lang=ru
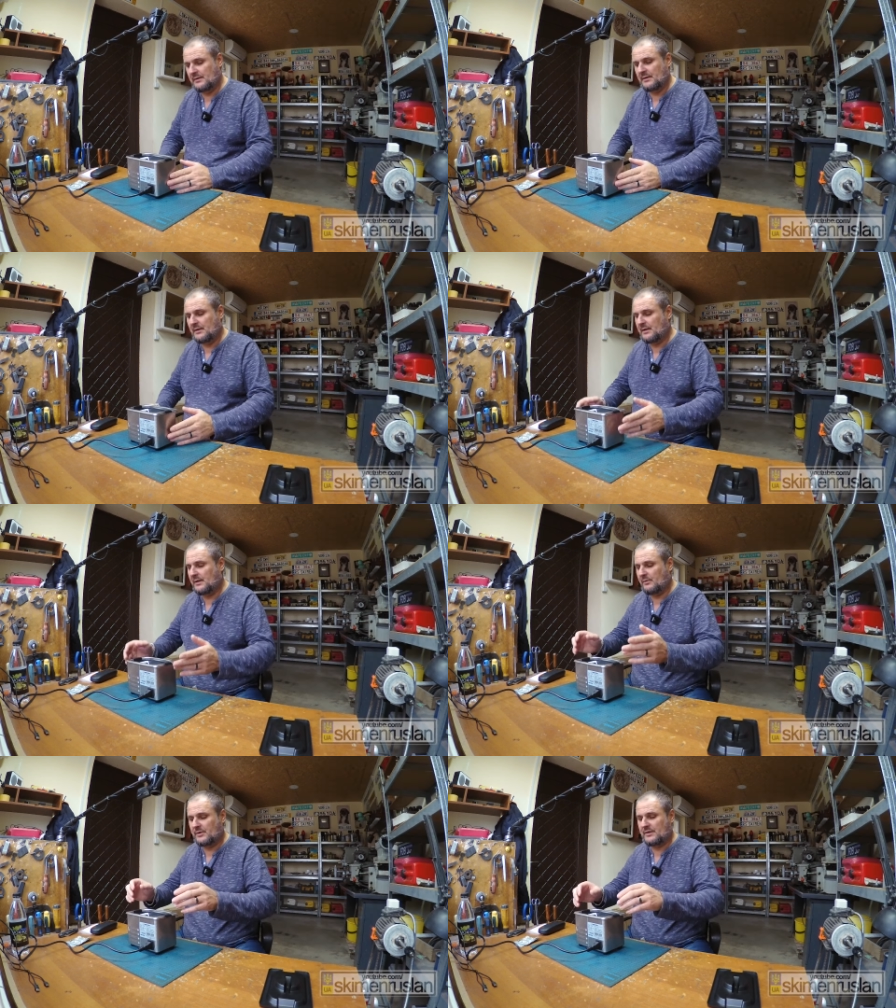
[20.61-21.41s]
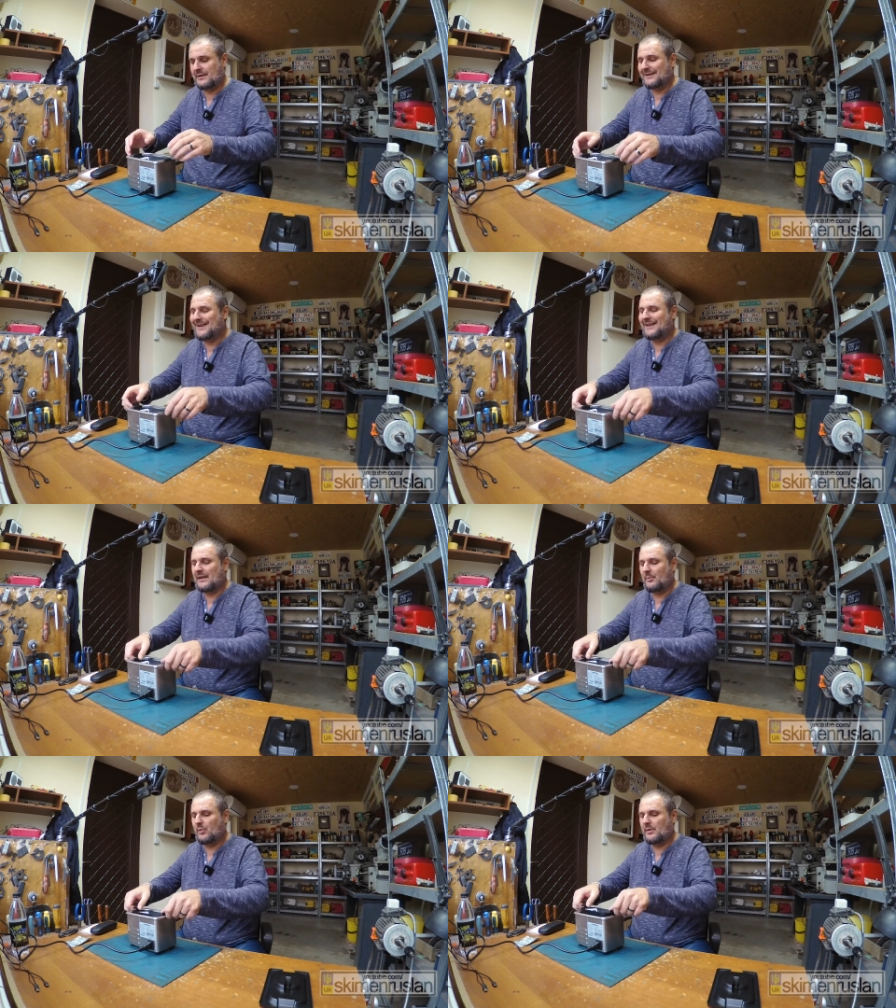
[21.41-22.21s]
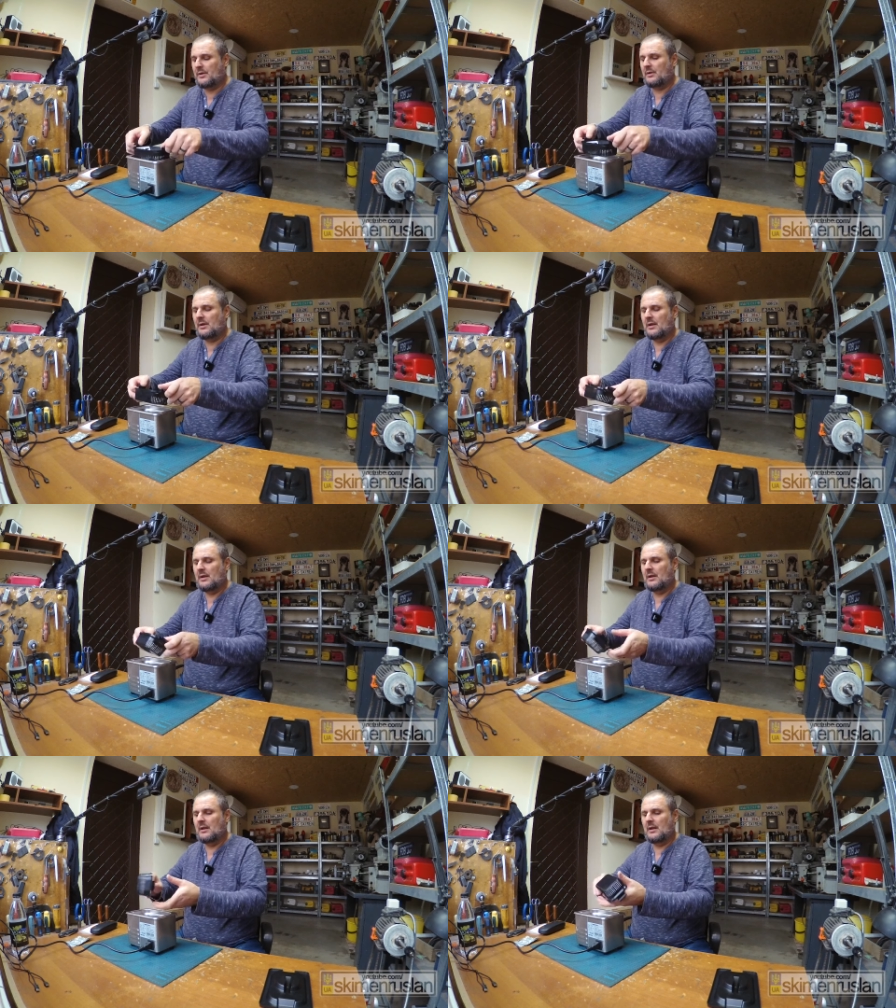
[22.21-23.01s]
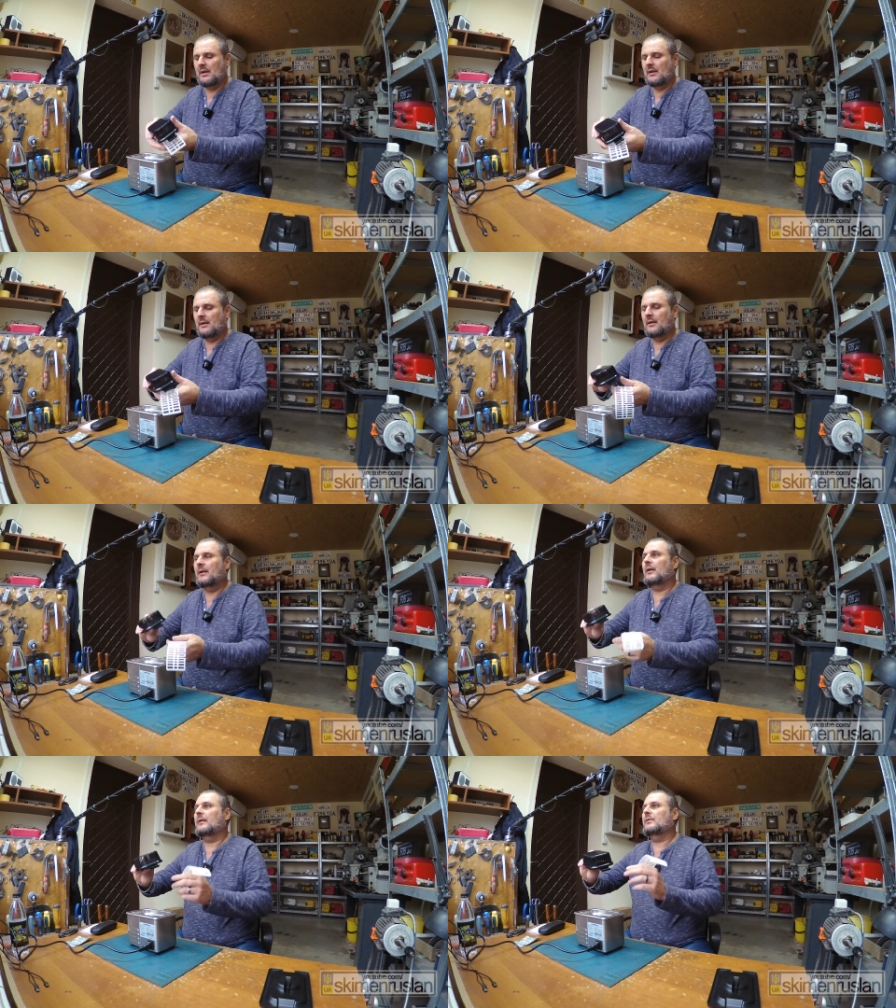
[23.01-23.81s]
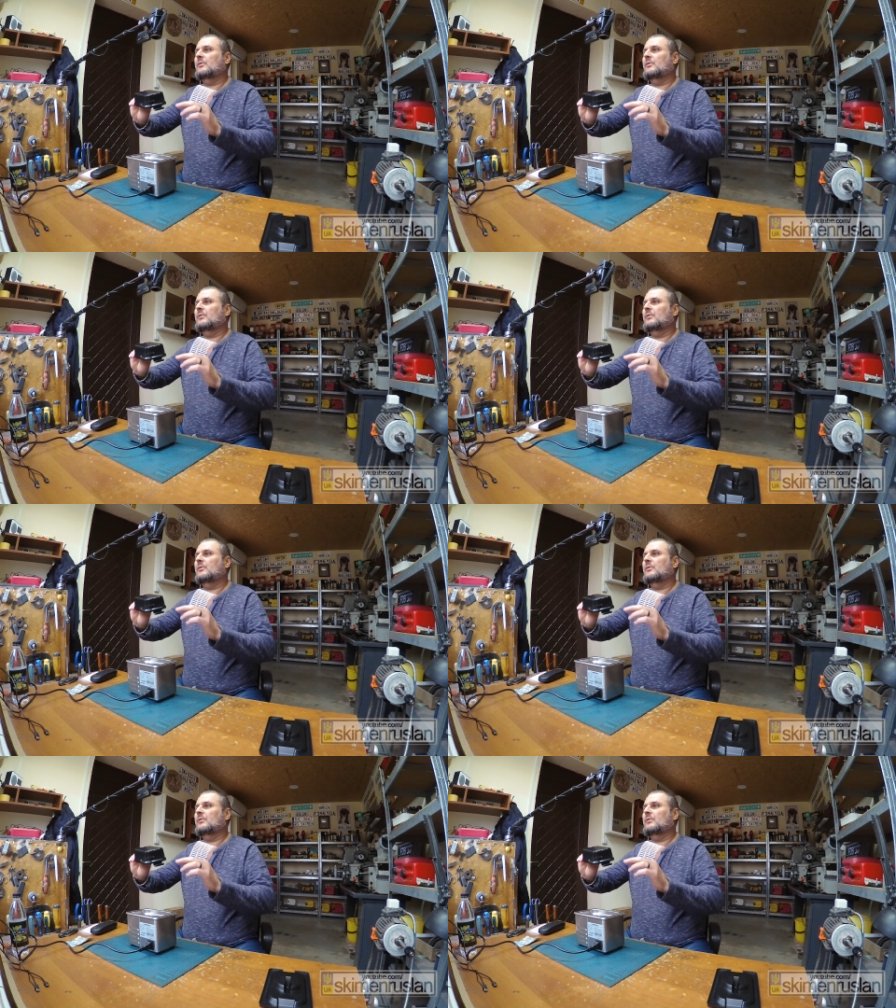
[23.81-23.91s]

И, короче, как я понял, не